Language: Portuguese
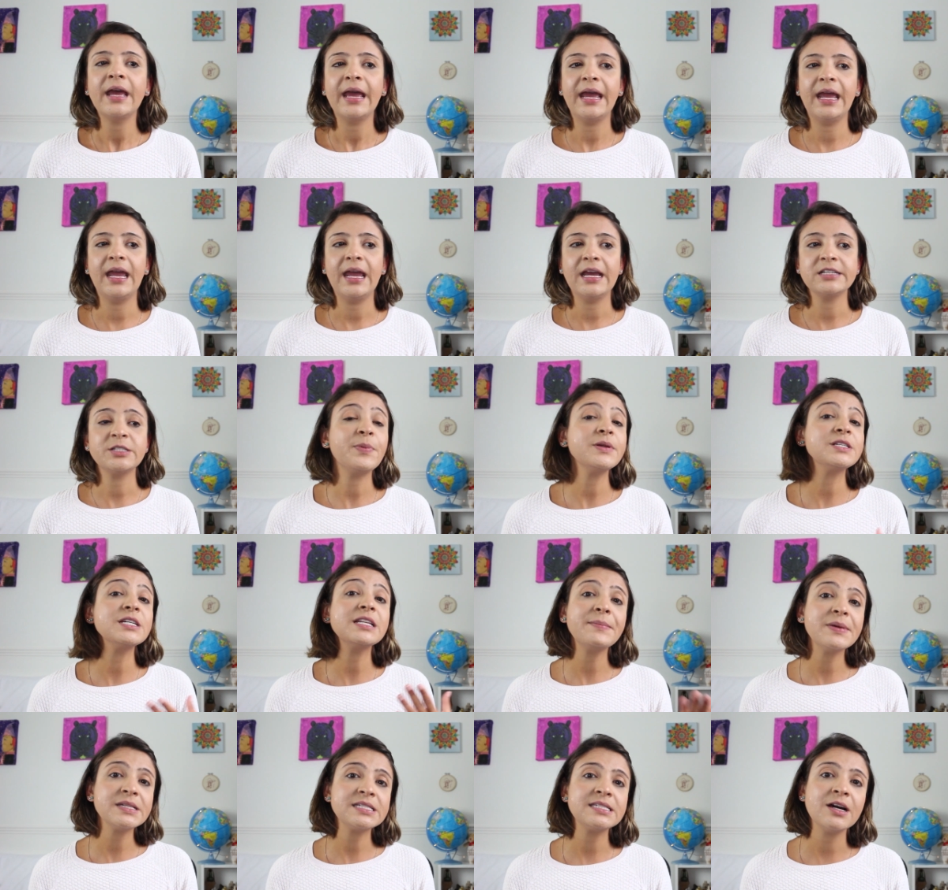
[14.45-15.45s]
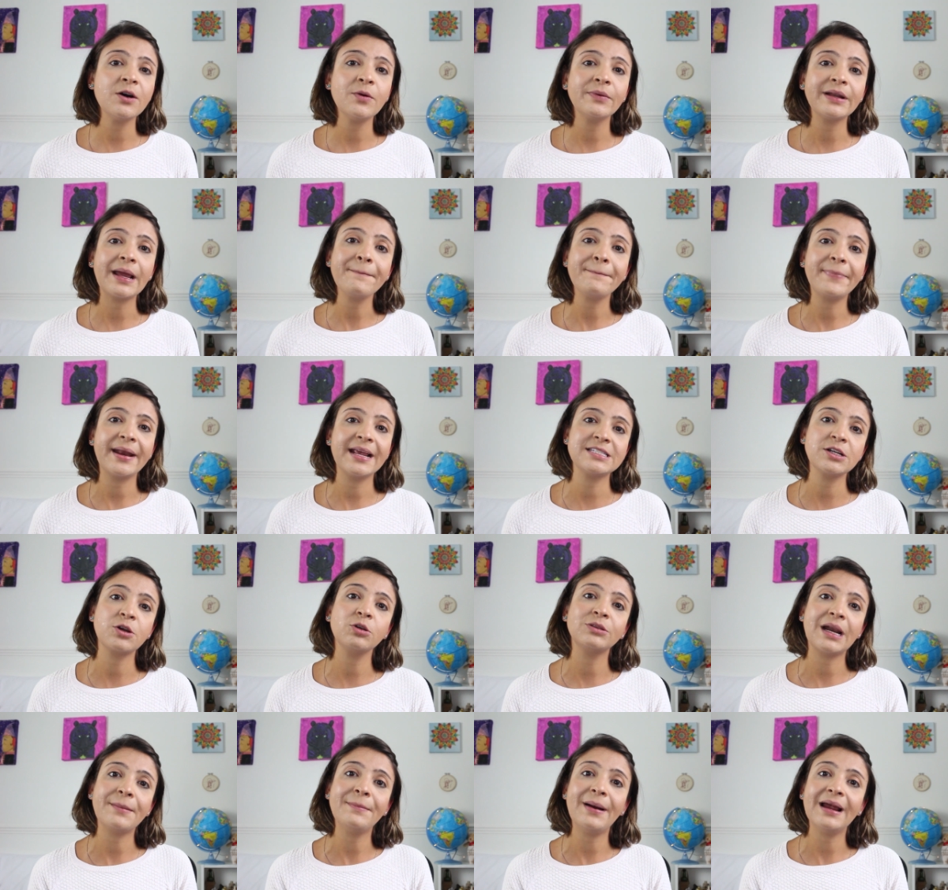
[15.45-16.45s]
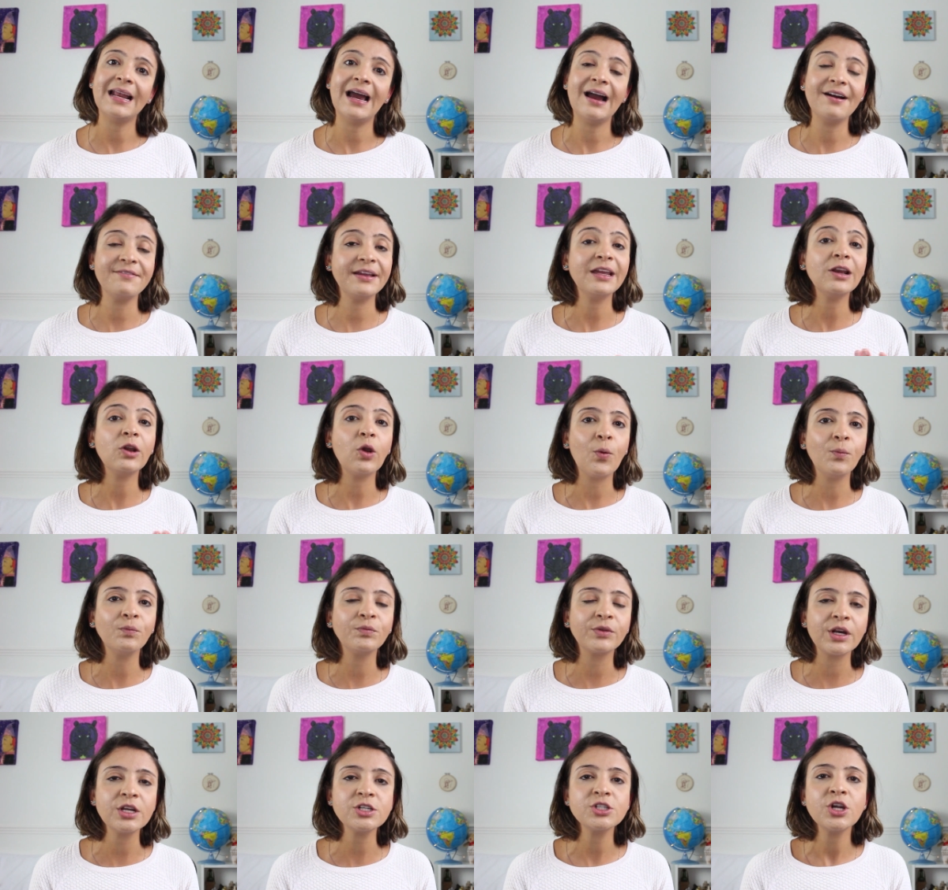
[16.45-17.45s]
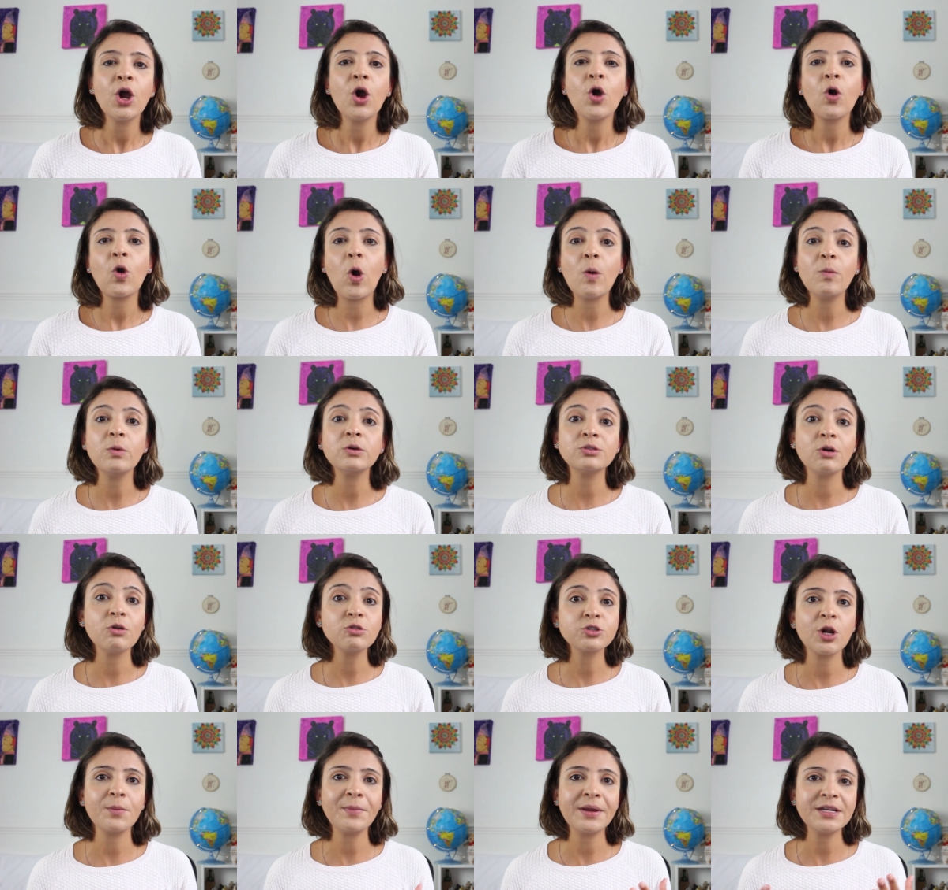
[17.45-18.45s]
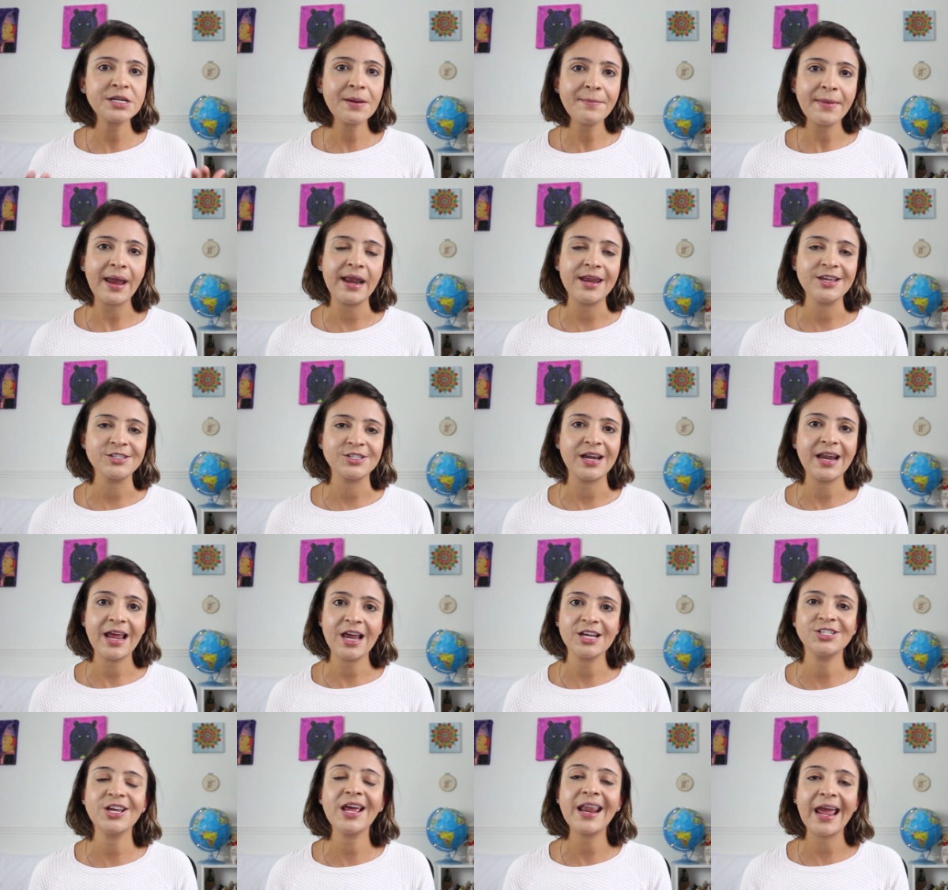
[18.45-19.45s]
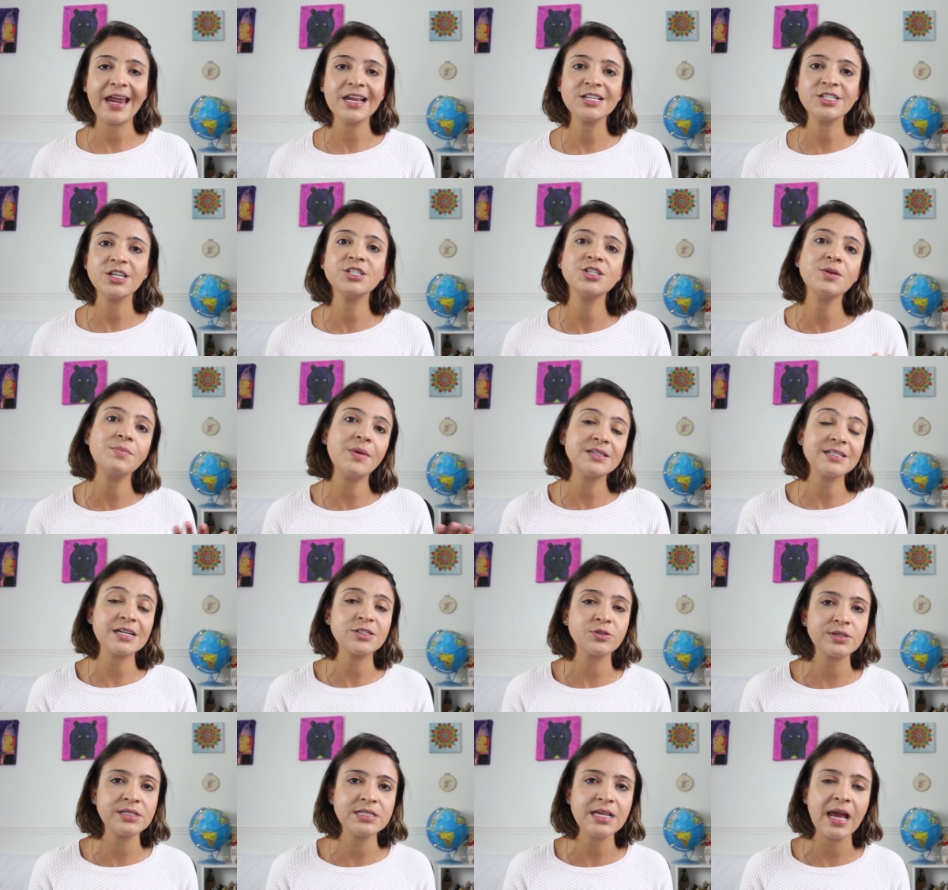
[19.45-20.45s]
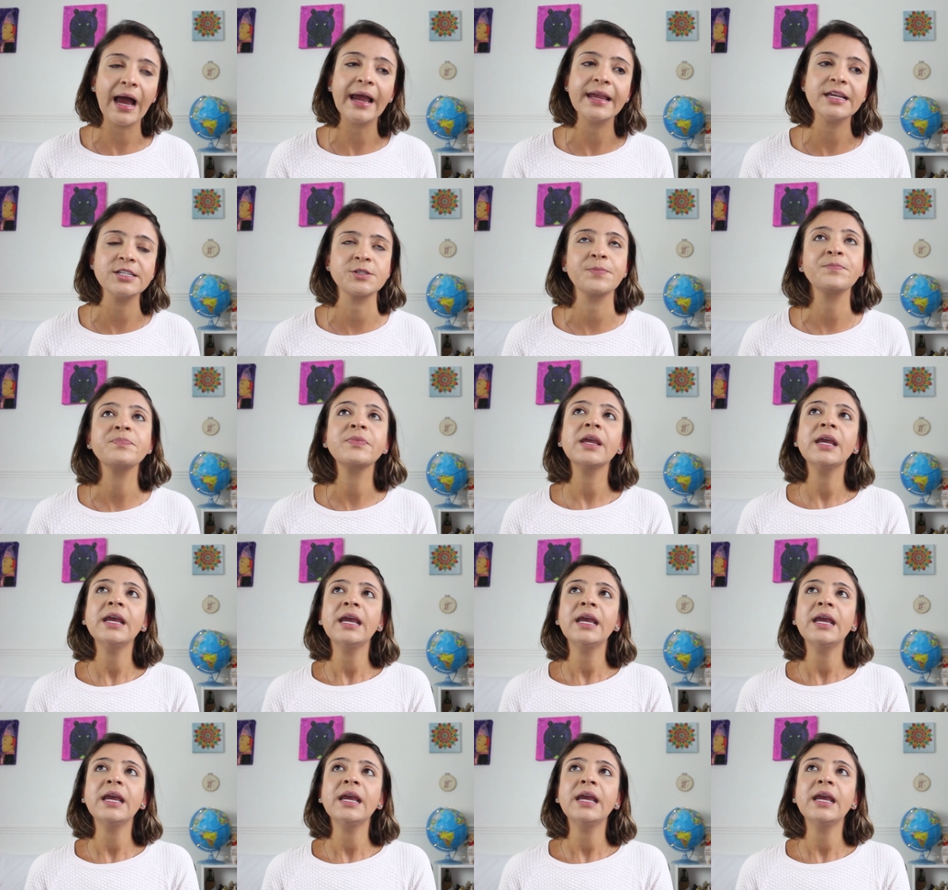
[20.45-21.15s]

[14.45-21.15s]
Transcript: é, de pedir demissão na empresa que eu trabalhava em Londres como social media manager, né, gerente de mídias sociais.